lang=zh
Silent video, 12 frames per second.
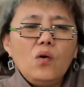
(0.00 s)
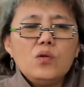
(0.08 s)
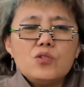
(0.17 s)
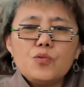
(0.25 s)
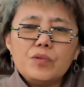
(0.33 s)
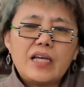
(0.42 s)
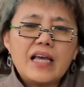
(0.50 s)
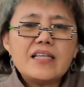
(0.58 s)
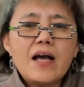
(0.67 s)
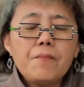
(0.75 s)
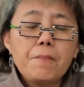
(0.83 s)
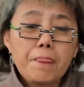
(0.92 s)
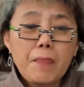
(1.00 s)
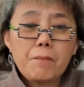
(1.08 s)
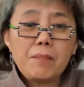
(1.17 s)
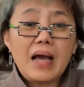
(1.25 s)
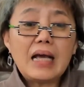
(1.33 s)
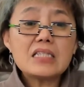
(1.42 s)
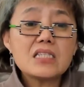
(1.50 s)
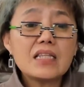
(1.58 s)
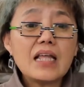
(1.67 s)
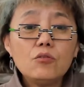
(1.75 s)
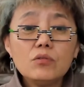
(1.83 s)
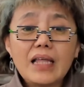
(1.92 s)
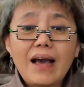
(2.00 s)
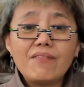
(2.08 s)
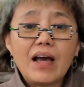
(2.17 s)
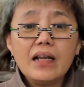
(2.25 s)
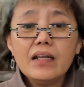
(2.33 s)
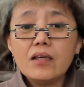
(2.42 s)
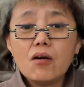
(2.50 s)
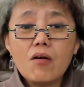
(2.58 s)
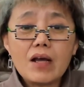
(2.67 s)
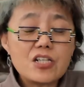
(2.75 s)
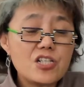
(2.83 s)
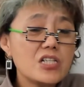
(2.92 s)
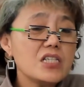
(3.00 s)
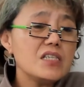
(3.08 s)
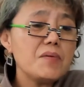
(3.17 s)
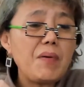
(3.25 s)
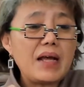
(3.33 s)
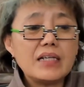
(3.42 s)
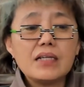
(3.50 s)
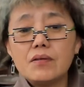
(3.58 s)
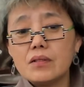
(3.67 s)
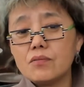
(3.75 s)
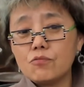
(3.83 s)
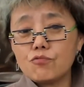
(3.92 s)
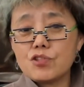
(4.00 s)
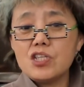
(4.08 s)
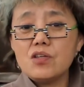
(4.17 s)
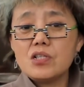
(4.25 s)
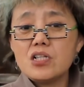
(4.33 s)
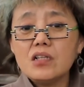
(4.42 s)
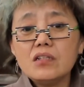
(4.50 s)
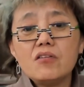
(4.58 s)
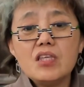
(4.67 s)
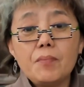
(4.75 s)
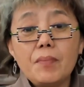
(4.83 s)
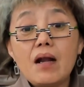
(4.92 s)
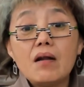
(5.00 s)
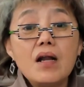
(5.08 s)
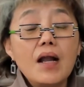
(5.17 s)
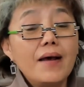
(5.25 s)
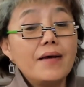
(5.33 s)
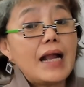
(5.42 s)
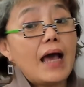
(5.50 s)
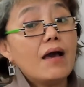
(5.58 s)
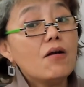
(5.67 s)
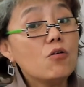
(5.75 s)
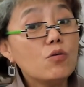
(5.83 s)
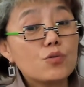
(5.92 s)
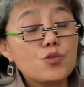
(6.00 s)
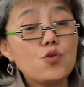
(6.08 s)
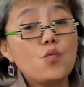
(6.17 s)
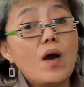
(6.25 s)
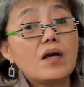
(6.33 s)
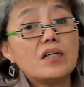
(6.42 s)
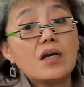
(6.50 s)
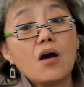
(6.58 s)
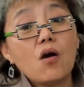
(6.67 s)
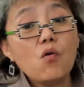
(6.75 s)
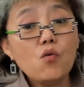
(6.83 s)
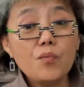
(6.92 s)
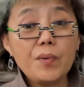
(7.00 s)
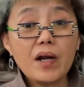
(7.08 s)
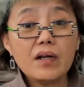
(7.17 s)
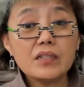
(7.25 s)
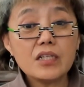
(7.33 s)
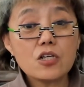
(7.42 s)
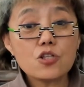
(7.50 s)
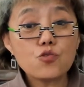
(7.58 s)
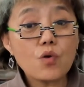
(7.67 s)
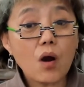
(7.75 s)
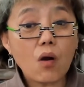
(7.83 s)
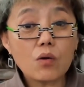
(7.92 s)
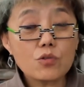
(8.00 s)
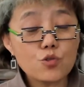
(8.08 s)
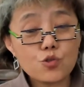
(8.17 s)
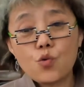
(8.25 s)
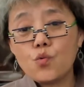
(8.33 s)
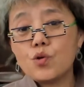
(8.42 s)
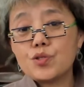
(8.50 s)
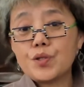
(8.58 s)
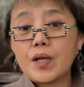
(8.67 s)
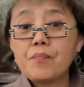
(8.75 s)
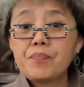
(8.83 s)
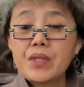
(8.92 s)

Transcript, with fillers: 哦就开枪，把子弹都打完了以后啊，直接把这个武器扔到一边儿，然后就往这个后边的那个出口就冲过去了。